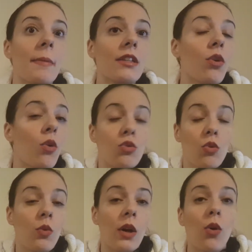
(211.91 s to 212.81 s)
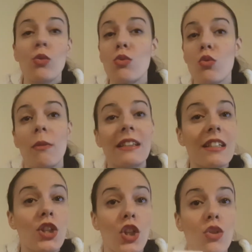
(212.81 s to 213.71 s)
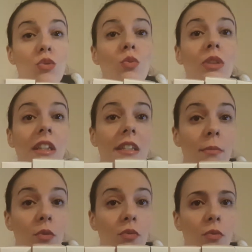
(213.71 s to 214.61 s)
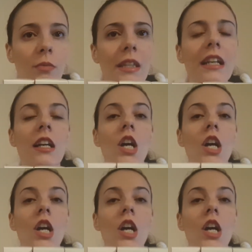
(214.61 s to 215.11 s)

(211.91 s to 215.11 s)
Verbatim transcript: io sono una consumatrice assurda di profumi,